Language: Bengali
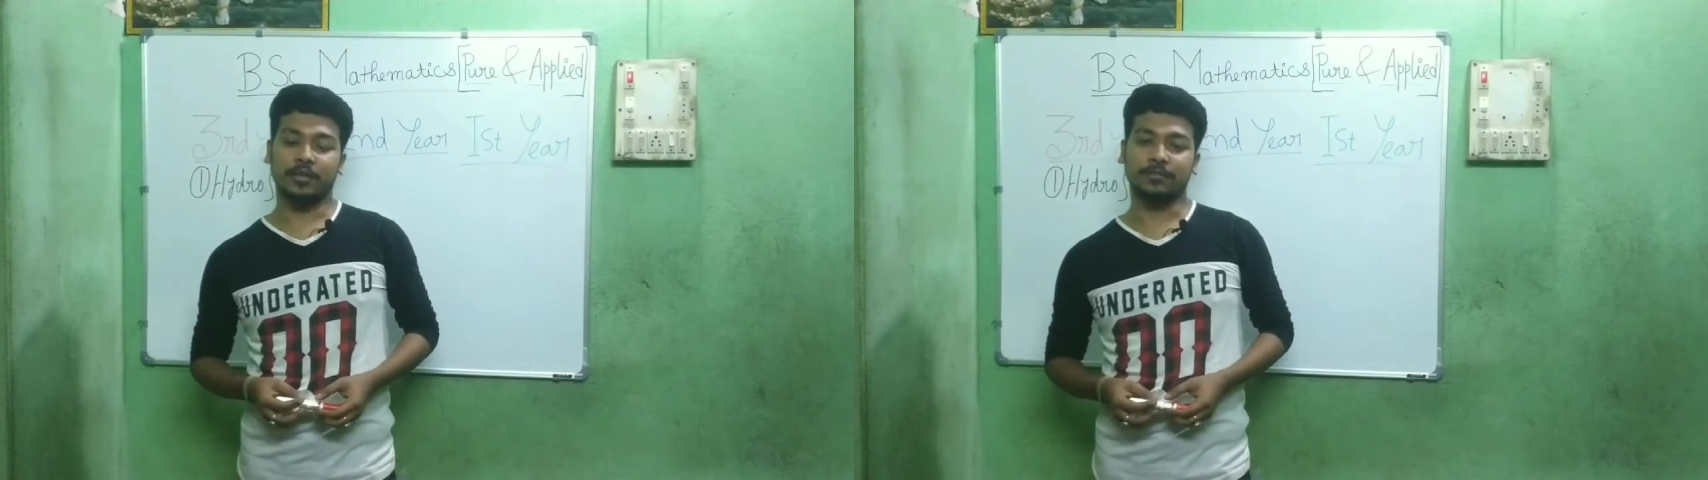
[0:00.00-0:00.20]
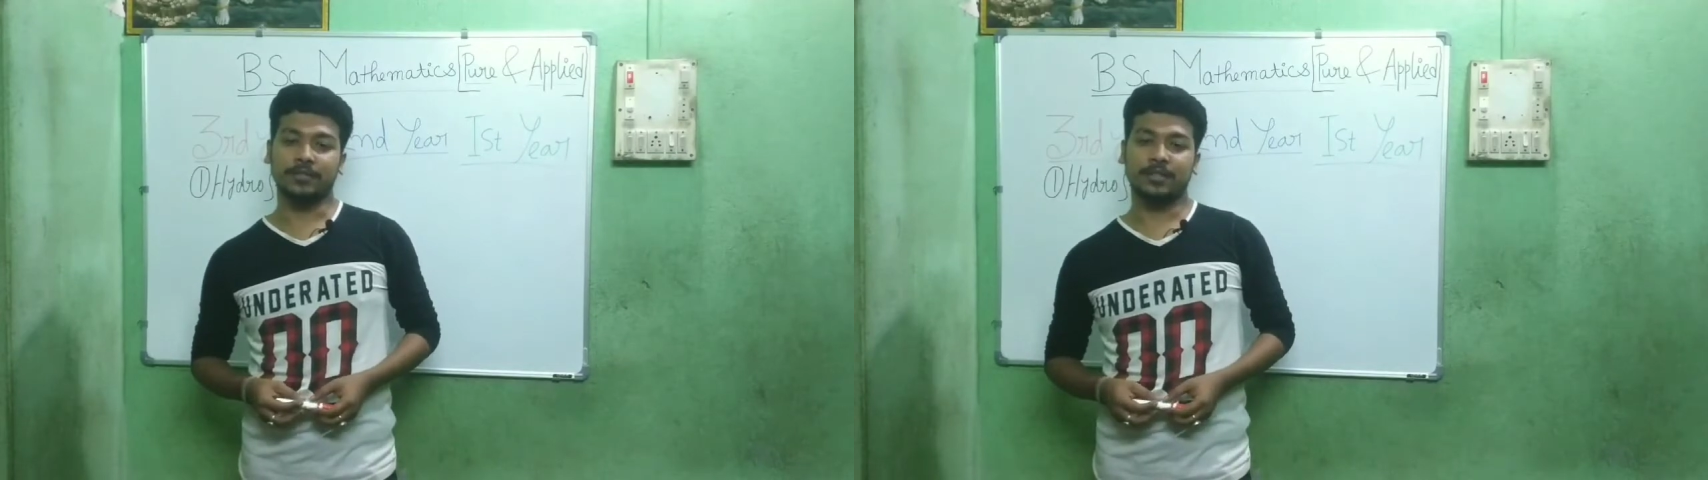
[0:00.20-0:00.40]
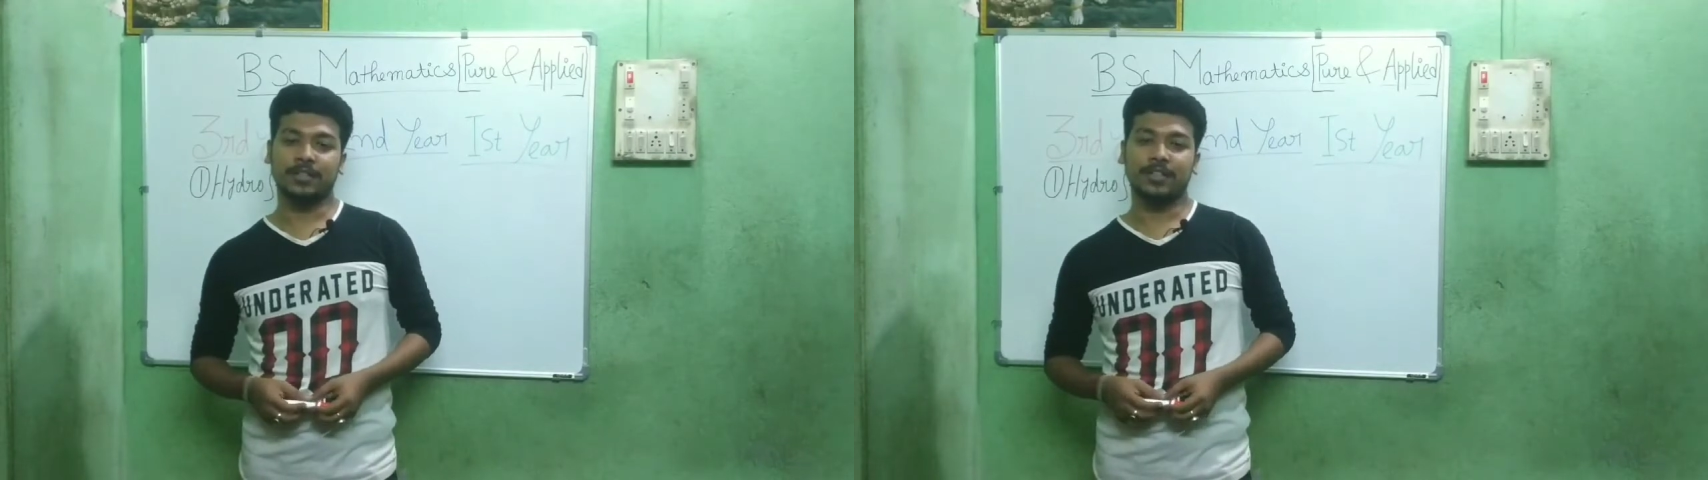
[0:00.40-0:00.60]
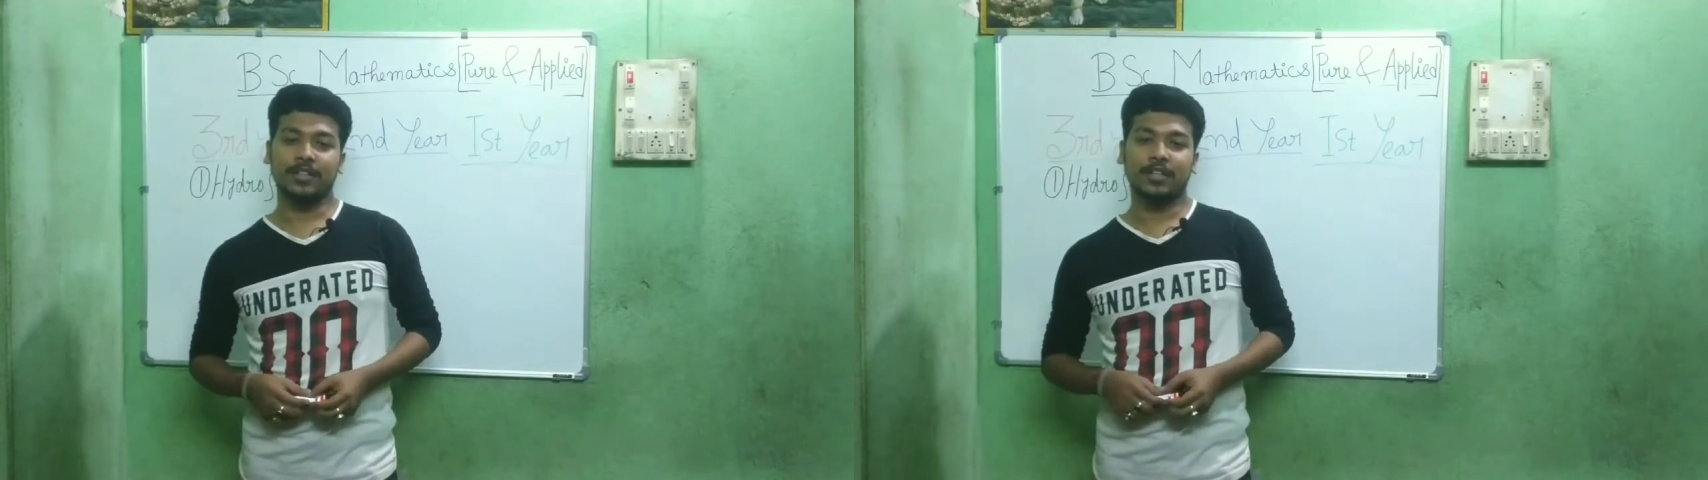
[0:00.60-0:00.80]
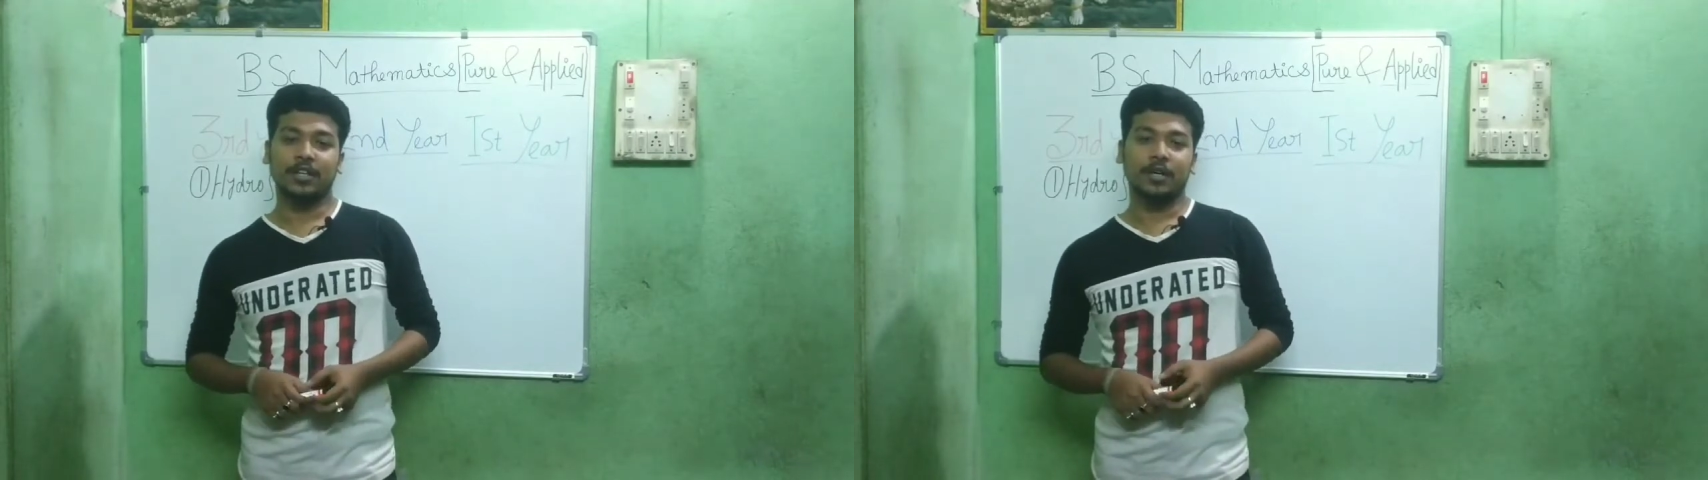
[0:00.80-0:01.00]
ড্রিমস
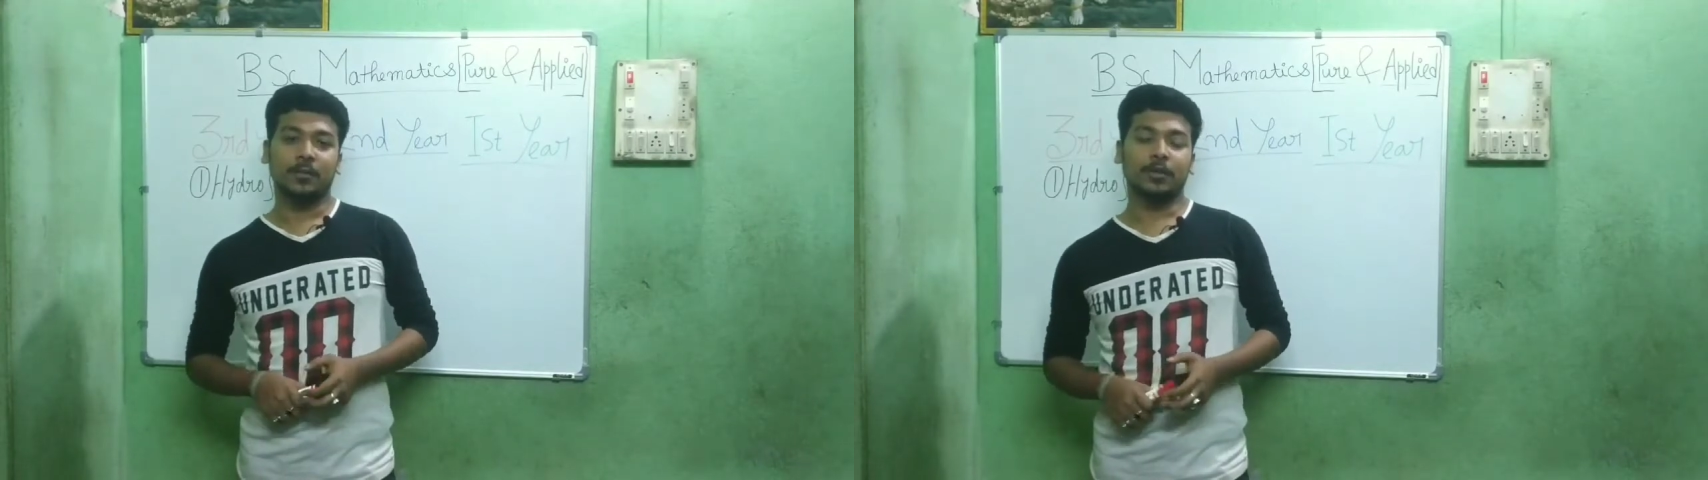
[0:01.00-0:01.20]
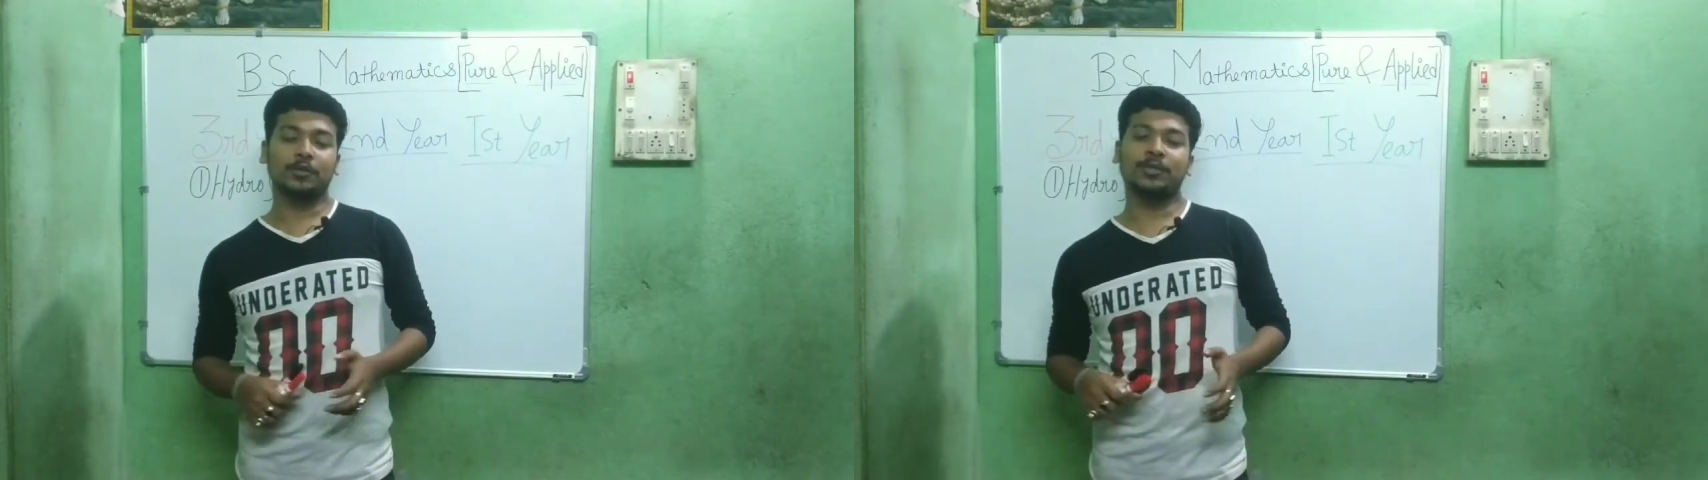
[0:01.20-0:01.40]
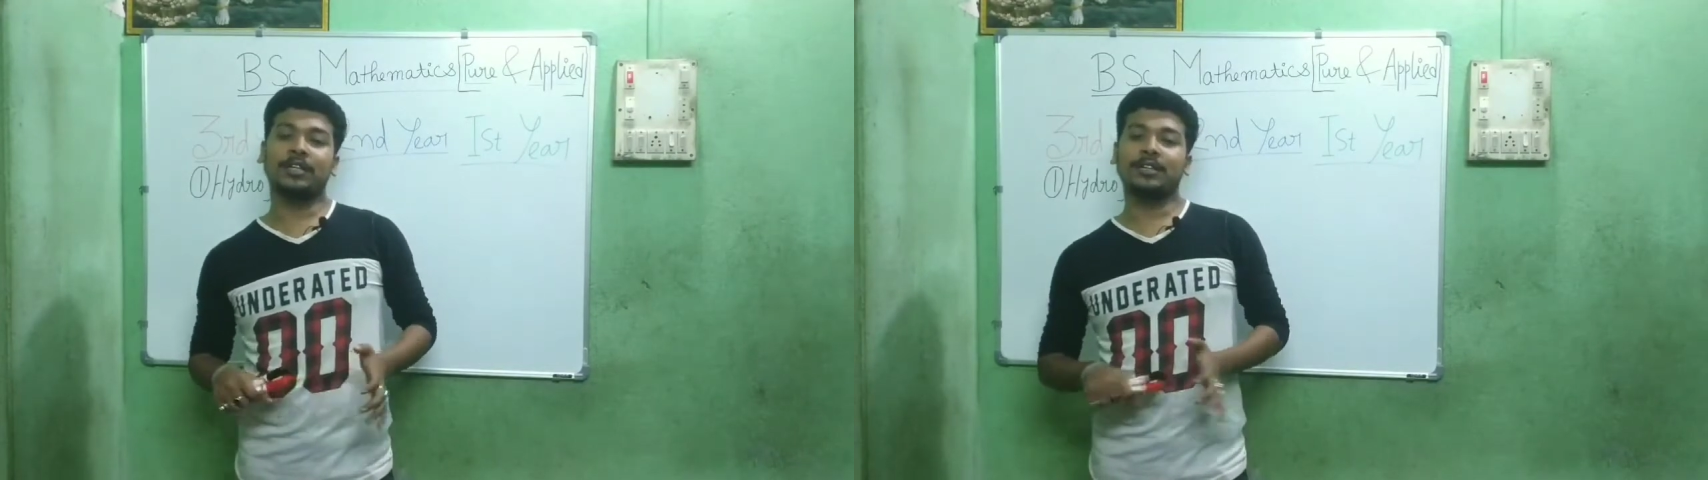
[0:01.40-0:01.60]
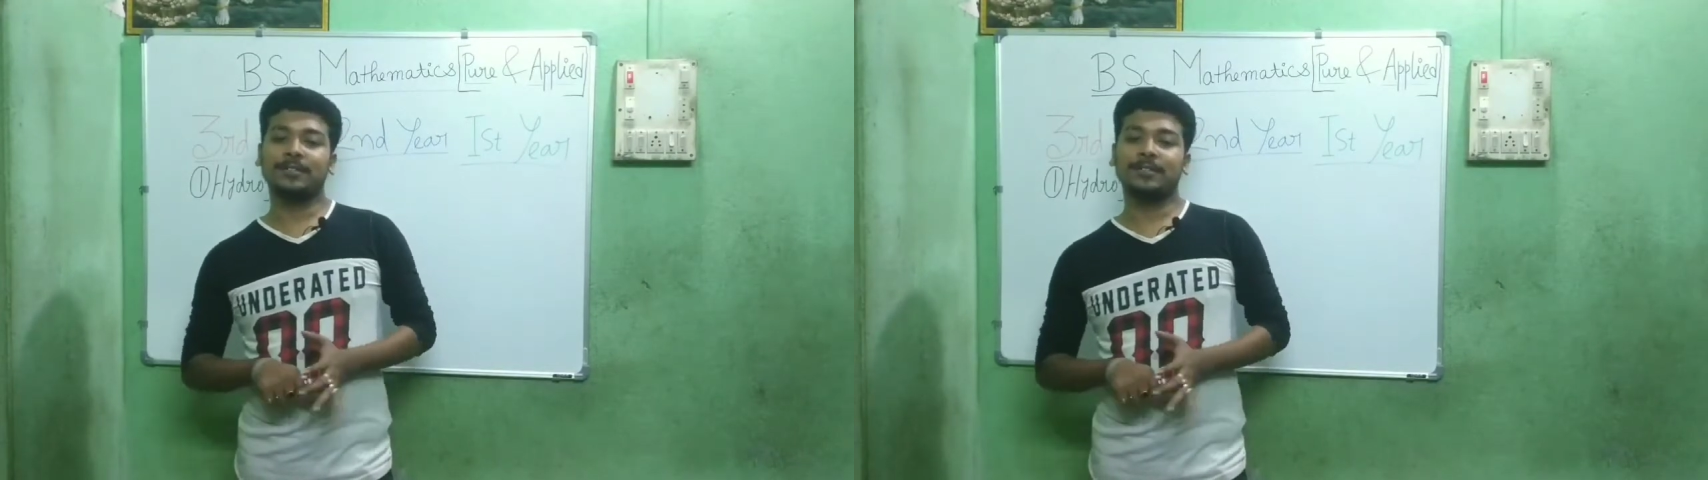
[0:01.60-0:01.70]
বন্ধুরা